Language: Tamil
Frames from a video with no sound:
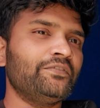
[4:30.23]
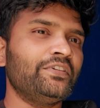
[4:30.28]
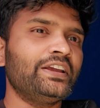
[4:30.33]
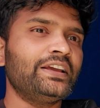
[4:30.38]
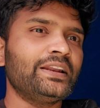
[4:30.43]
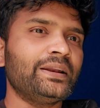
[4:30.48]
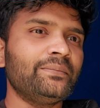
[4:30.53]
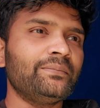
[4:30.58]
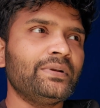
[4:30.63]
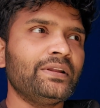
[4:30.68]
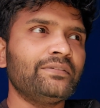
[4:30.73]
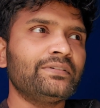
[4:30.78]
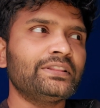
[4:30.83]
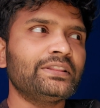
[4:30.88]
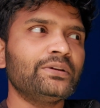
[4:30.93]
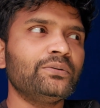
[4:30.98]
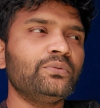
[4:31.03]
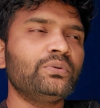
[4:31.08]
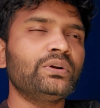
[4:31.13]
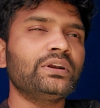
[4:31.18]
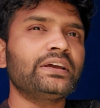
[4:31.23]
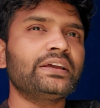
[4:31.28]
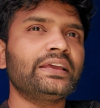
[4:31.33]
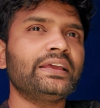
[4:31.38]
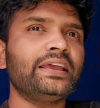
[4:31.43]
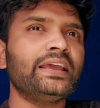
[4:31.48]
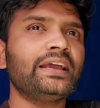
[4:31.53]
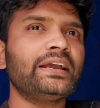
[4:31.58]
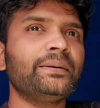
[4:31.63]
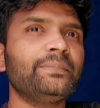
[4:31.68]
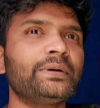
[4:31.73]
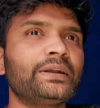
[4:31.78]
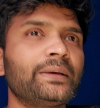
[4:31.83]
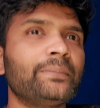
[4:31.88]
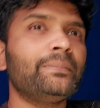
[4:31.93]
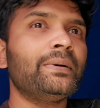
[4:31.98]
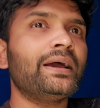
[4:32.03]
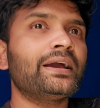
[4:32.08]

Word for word: விக்ரமில் வந்து உங்களுக்கு ஏகப்பட்ட